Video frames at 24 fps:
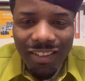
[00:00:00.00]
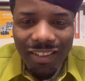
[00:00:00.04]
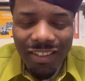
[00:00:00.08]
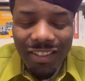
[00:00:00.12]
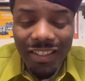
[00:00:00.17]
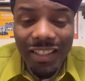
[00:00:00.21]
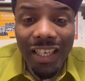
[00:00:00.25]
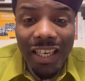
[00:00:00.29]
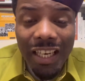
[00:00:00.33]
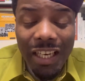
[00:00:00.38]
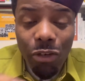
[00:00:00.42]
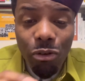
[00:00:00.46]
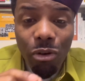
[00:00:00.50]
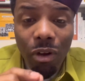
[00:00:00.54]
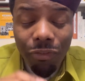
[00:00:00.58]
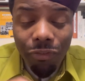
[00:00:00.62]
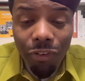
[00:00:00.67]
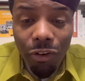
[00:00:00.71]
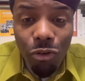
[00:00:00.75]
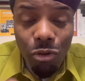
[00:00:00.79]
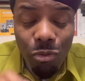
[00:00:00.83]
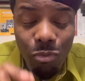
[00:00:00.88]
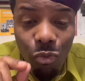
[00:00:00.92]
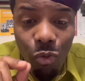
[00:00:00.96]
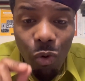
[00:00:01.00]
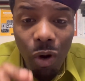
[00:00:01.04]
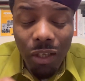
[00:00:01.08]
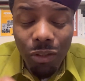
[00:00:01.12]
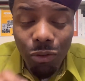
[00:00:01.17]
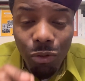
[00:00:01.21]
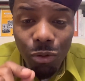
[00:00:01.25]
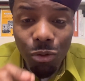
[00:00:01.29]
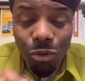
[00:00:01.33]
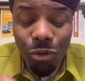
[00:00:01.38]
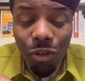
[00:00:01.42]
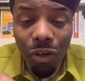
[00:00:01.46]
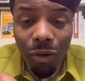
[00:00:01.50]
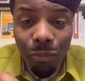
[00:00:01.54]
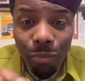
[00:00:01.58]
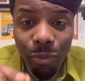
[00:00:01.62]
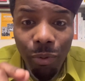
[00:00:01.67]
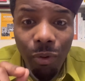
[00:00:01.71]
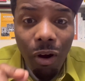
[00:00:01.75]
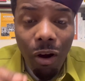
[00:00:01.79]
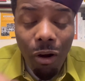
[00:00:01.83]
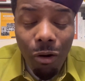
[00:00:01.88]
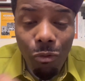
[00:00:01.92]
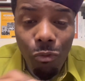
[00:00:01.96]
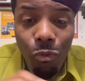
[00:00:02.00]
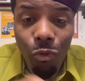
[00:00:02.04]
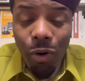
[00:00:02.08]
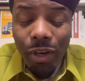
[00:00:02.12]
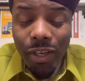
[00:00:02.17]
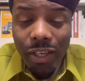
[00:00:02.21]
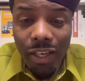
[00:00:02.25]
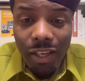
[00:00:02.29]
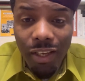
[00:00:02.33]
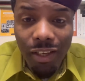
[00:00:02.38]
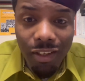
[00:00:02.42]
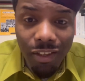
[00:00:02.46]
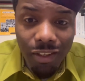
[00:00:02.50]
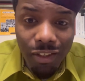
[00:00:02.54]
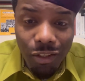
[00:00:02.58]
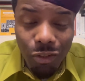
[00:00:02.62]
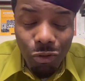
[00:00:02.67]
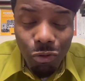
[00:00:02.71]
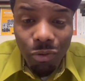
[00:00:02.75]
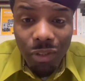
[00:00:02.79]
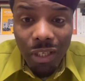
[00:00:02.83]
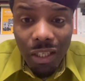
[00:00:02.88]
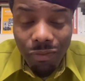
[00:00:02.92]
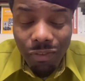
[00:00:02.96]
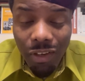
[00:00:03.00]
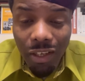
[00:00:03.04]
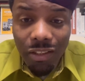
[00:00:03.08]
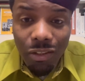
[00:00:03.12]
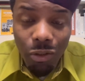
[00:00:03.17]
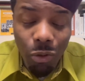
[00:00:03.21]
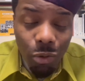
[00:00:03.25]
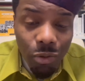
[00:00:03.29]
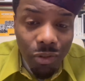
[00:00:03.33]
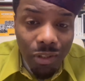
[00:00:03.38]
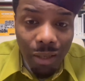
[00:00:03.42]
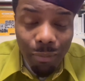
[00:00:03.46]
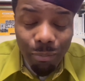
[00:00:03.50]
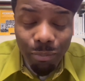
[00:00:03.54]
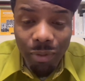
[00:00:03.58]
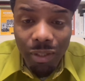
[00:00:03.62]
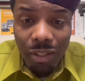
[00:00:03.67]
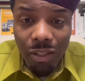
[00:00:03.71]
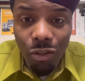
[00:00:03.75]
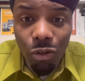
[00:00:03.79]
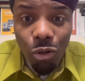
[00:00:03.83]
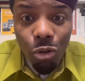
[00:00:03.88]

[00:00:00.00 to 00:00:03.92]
C'est-à-dire qu'il lui a fallu moins de temps pour envoyer son adversaire au tapis que